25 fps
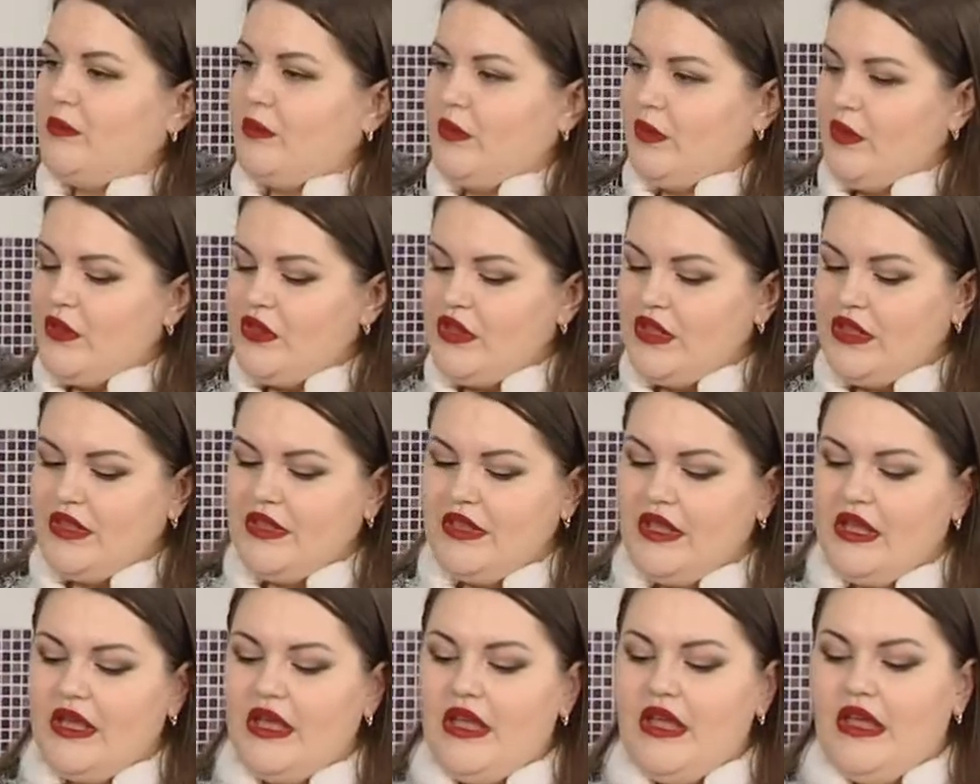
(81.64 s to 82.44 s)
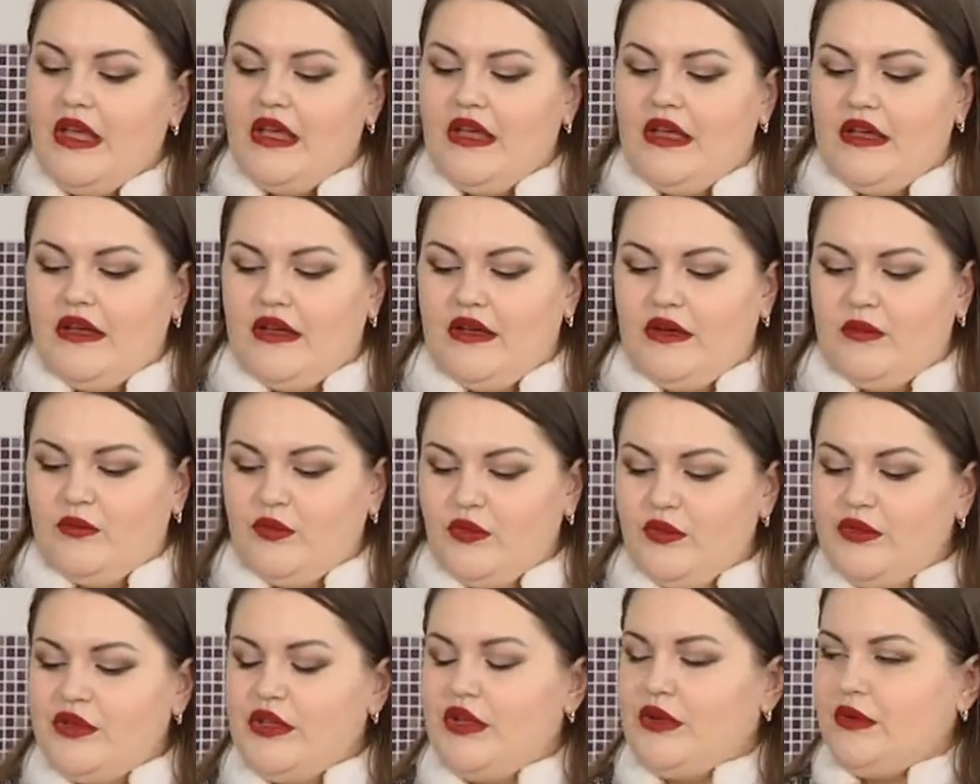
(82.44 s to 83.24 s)
площади э,
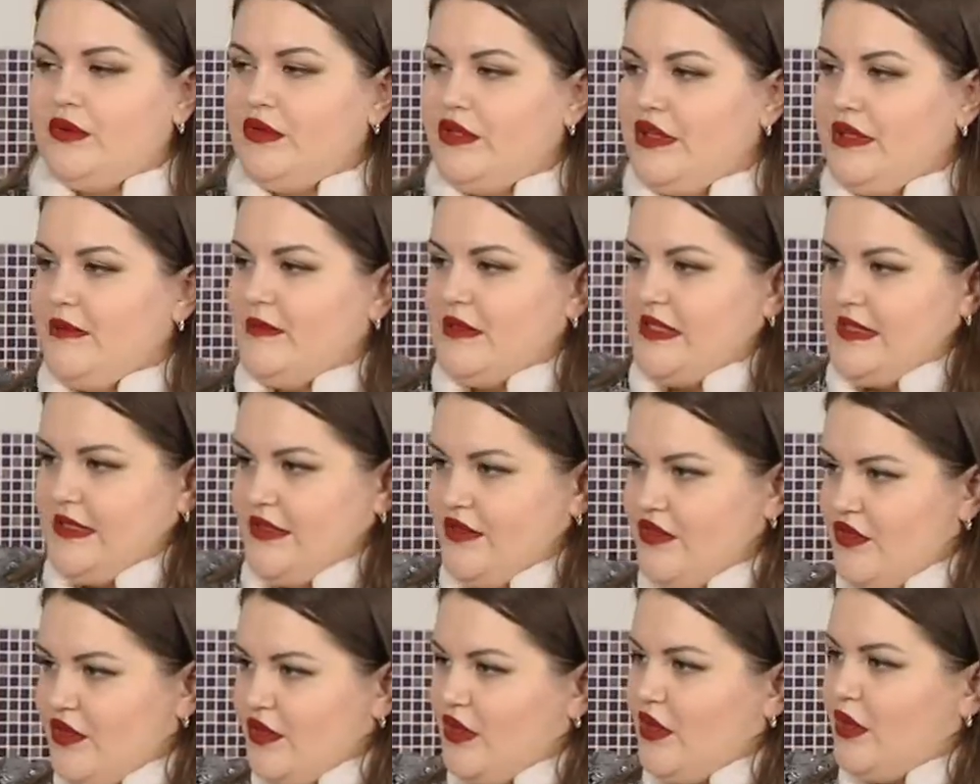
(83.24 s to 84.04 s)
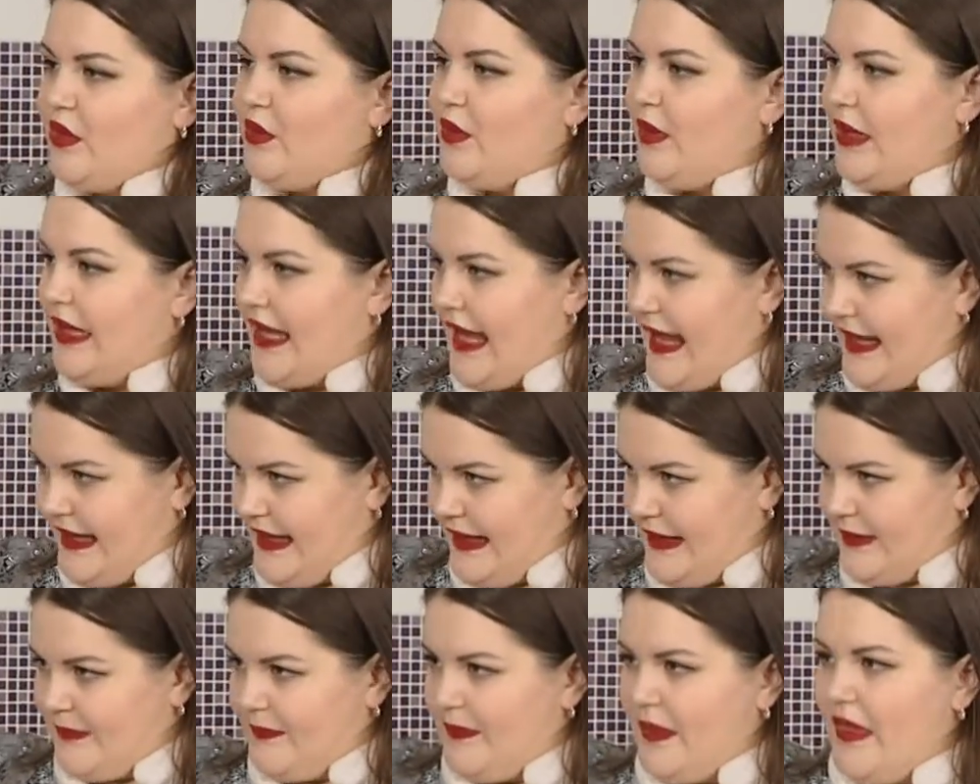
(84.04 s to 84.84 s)
будут народные масленичные
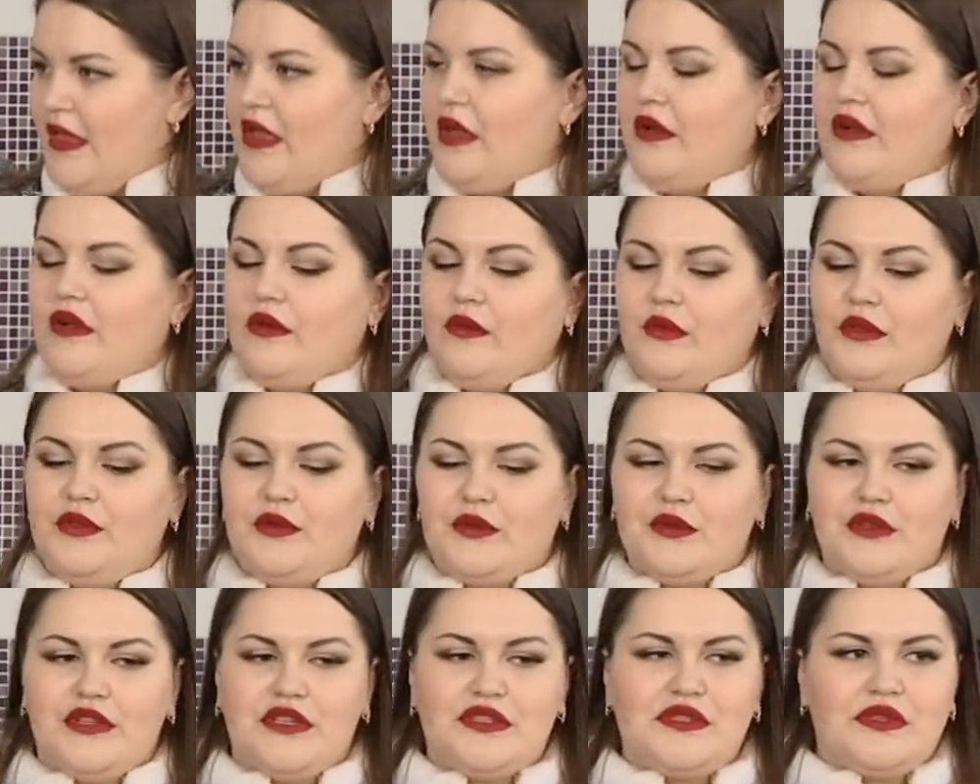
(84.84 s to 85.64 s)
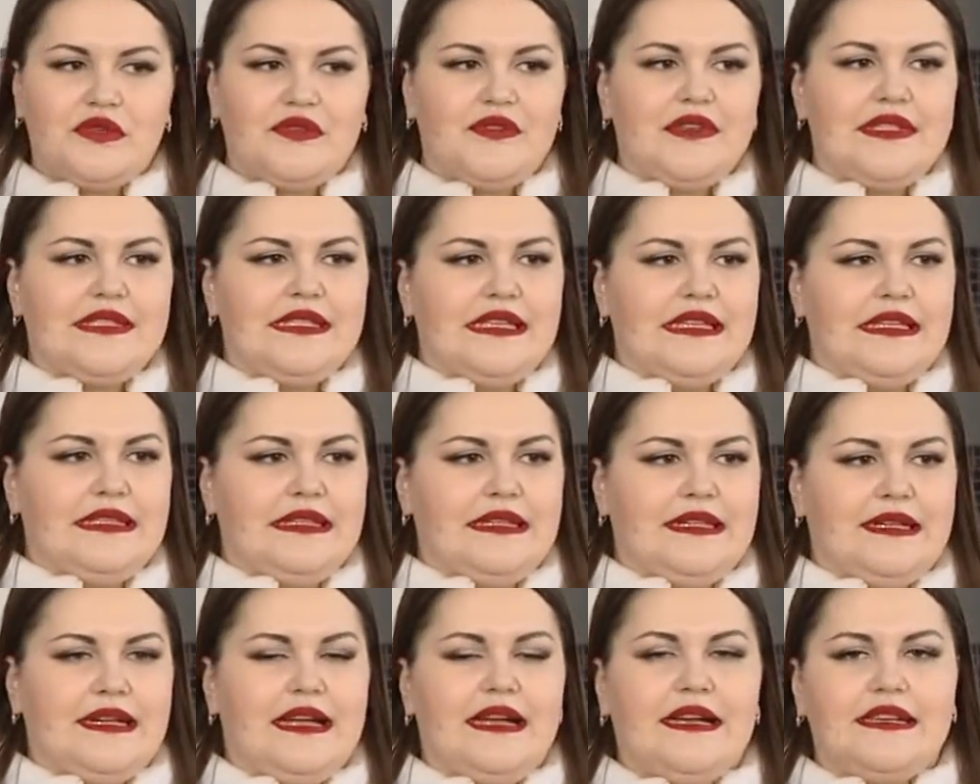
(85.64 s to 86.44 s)
гуляния. Угу. Культурно-досуговый
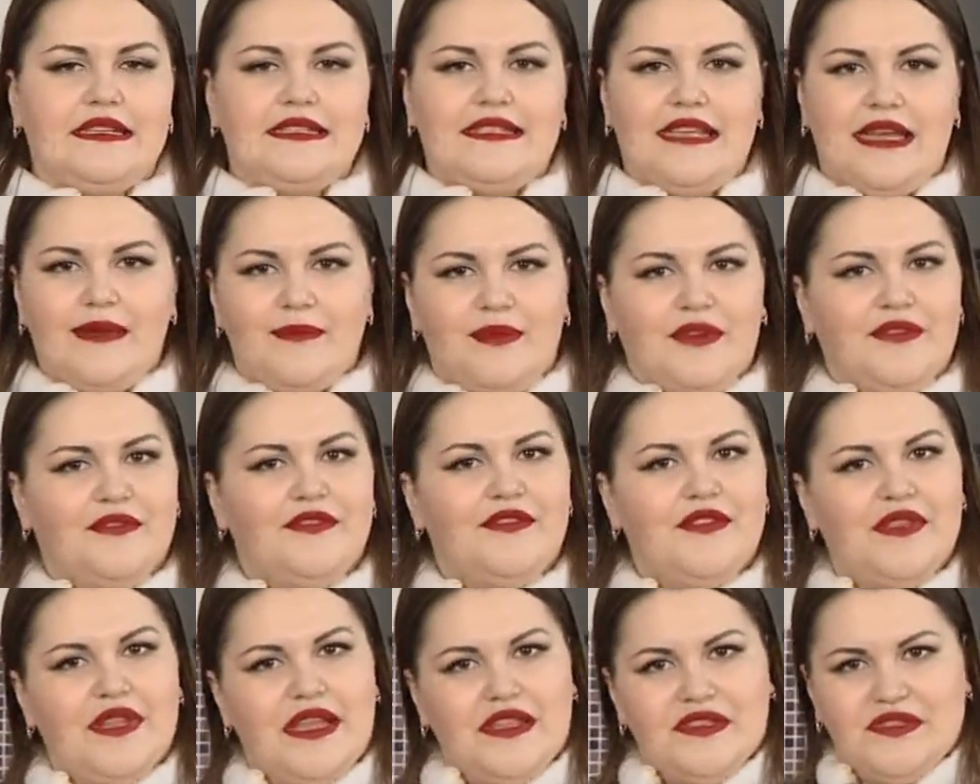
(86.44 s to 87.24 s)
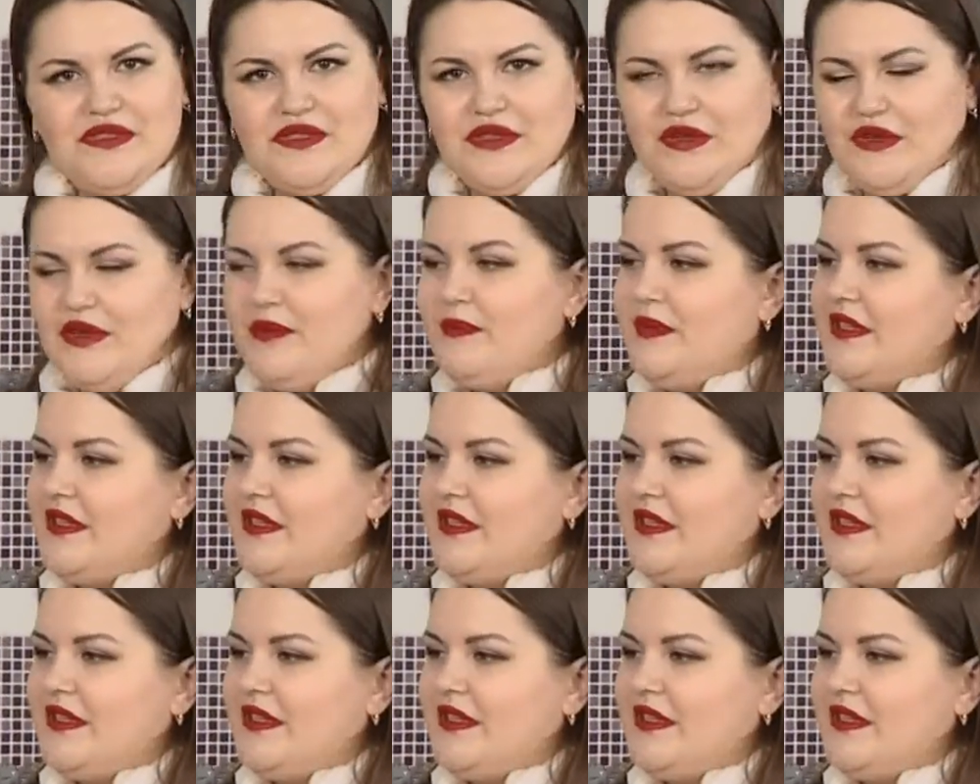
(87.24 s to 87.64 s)
центр «Октябрь» в 12.00